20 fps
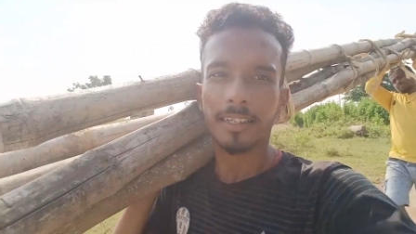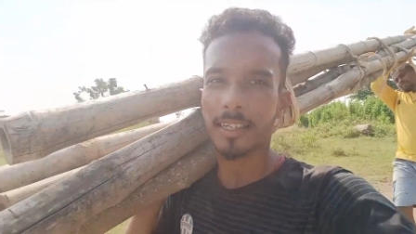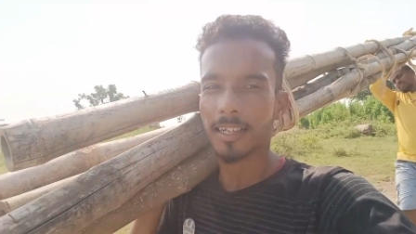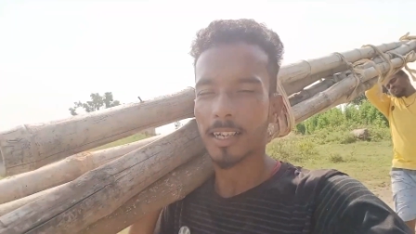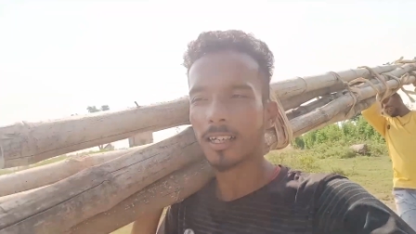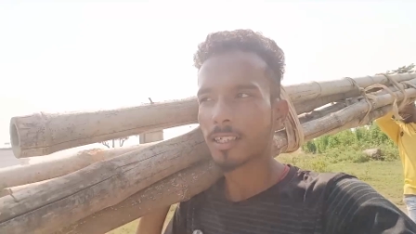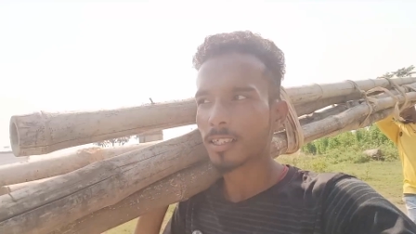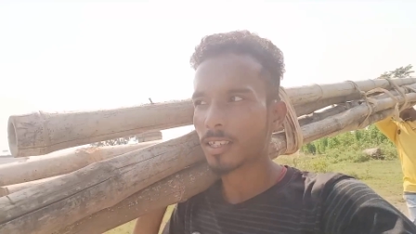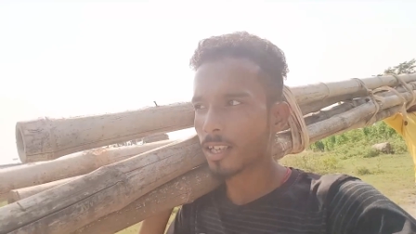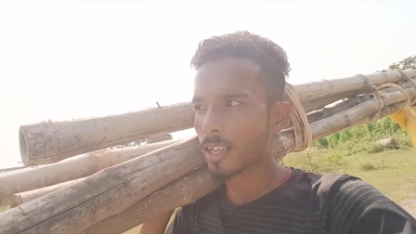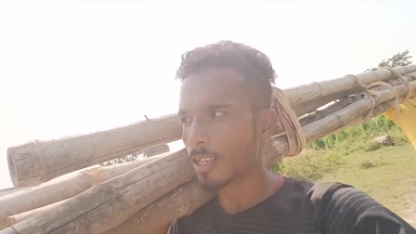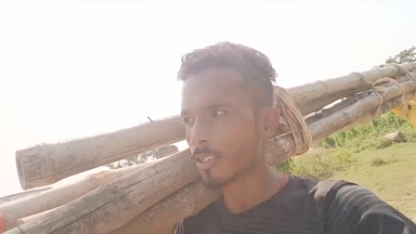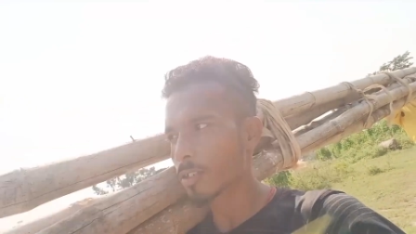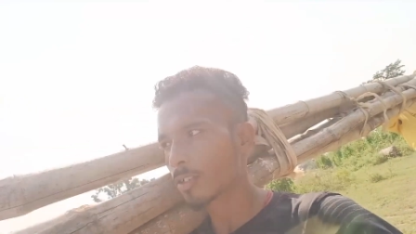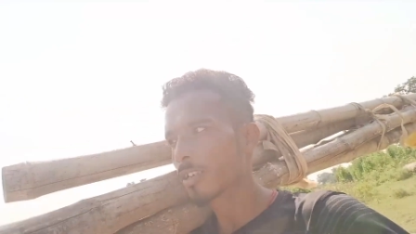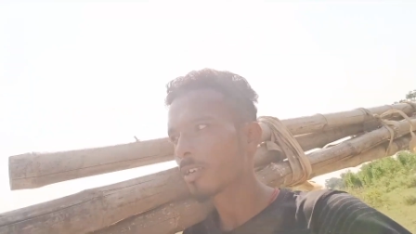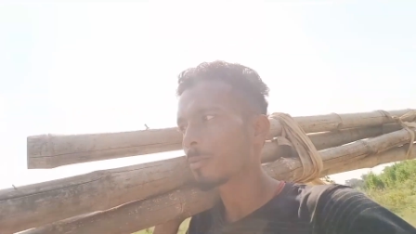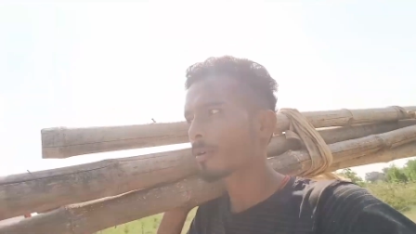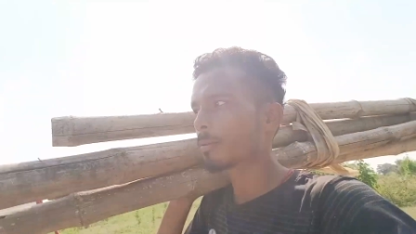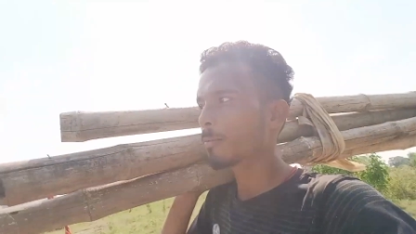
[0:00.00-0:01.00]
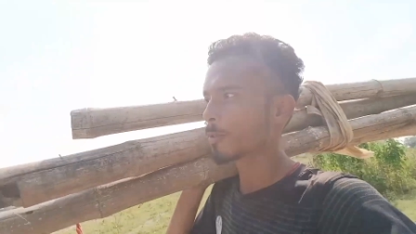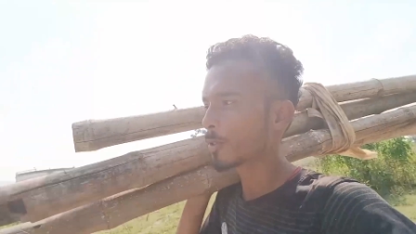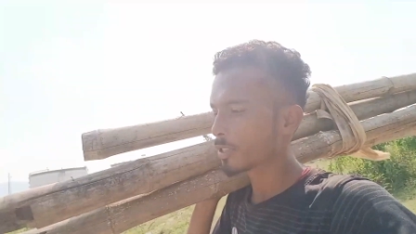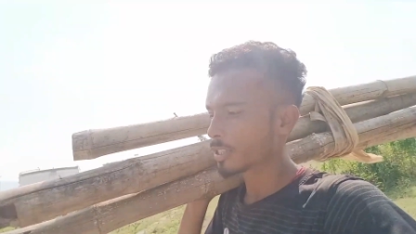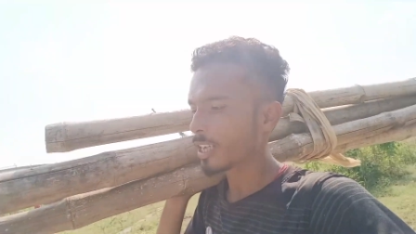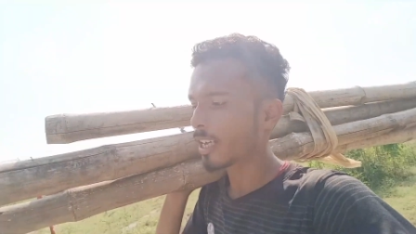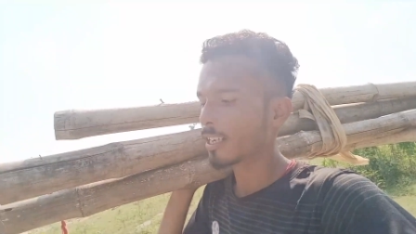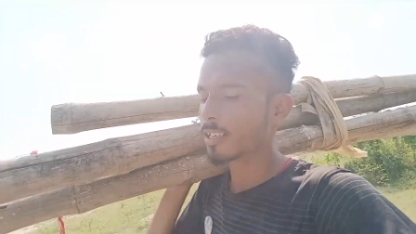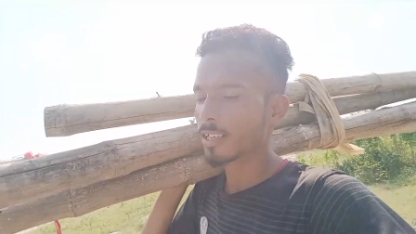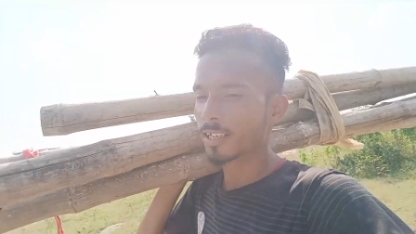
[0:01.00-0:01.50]
ये रास्ता है जो कि अभी हम
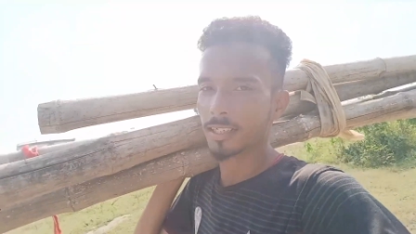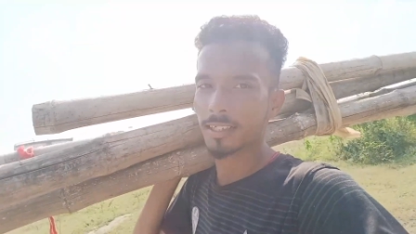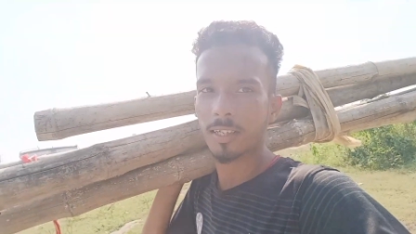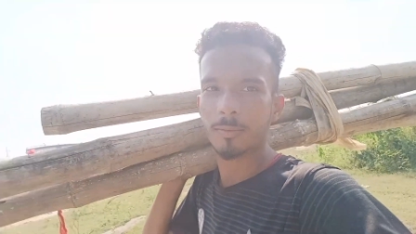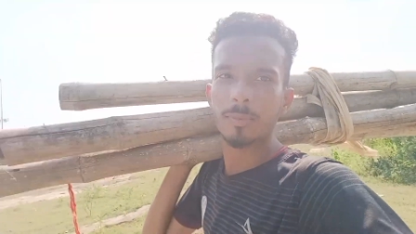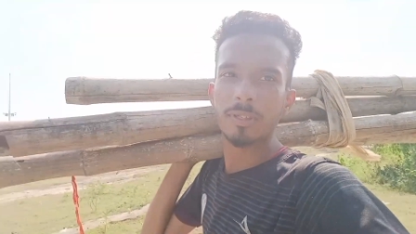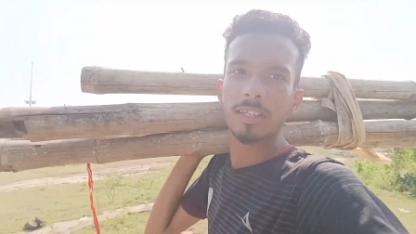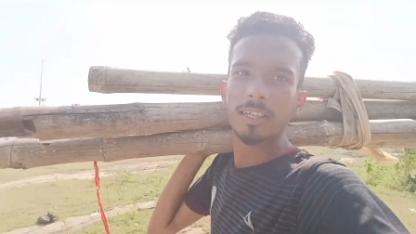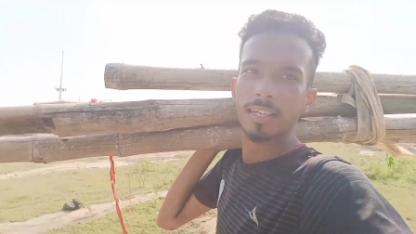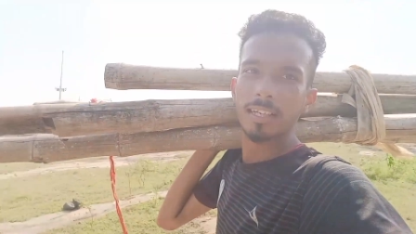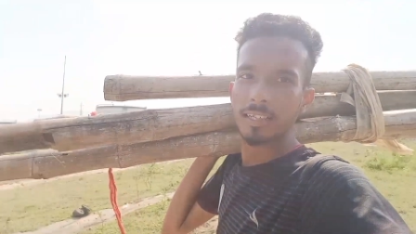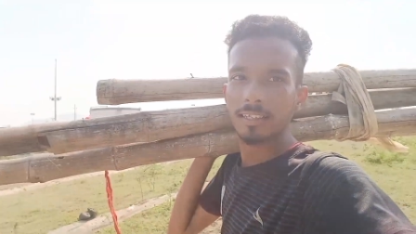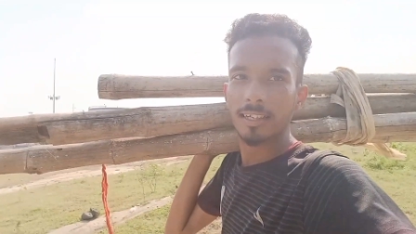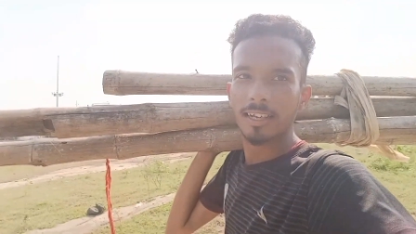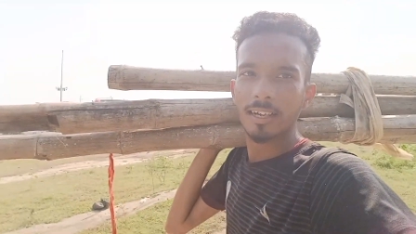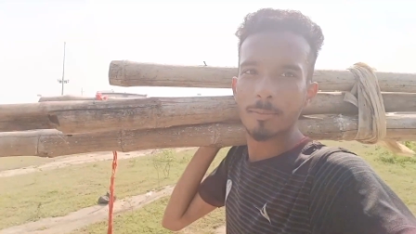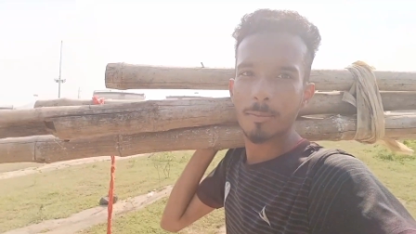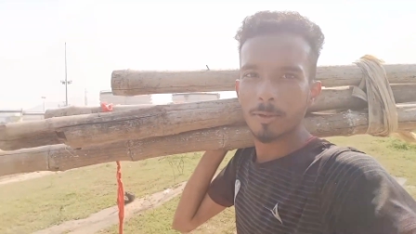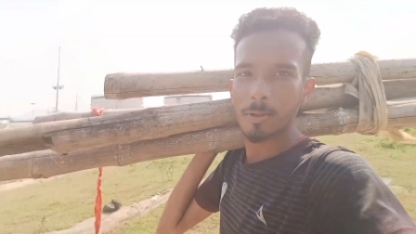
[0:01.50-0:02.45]
लोग जा रहे हैं रास्ता में देख लीजिए